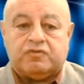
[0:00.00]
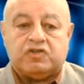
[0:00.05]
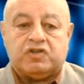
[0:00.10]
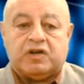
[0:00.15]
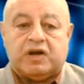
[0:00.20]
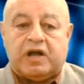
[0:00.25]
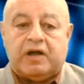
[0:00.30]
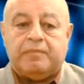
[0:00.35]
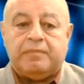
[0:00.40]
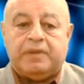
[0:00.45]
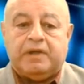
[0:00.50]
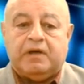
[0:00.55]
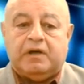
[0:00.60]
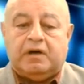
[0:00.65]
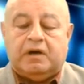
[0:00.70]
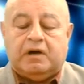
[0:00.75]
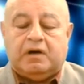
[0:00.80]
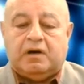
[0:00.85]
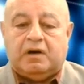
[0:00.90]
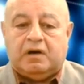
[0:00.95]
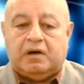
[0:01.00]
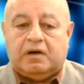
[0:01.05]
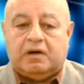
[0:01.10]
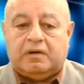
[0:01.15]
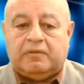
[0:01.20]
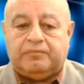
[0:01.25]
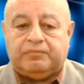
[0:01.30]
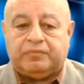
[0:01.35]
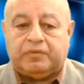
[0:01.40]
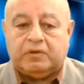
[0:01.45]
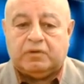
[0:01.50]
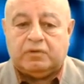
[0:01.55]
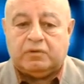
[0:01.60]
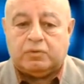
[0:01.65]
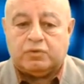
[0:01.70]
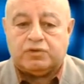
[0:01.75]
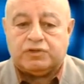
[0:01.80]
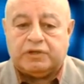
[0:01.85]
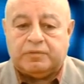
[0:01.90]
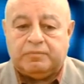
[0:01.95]
Вот вчера э,
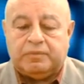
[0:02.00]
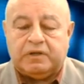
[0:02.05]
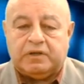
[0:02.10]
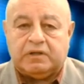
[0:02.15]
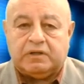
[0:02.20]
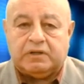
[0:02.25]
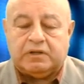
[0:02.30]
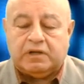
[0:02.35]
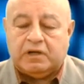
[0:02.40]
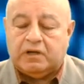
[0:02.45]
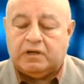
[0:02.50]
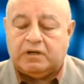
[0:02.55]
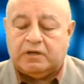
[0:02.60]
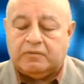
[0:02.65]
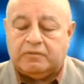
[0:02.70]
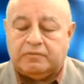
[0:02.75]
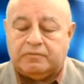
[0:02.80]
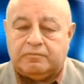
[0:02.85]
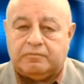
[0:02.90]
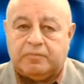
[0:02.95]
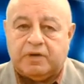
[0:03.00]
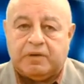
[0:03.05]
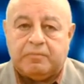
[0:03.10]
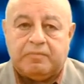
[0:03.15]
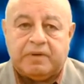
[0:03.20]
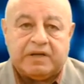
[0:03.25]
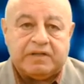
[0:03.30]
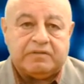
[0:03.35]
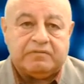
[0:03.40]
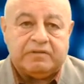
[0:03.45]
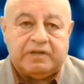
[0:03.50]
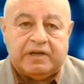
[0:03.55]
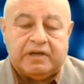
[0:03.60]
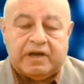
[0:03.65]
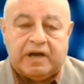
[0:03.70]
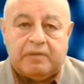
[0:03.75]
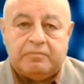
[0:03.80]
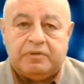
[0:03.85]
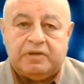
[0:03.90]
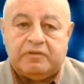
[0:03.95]
уже Белый
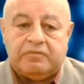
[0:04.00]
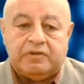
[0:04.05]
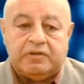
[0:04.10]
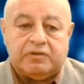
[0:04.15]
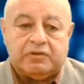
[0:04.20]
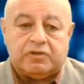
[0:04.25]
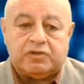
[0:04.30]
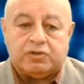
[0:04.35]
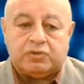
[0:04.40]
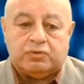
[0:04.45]
Бродвей объявил,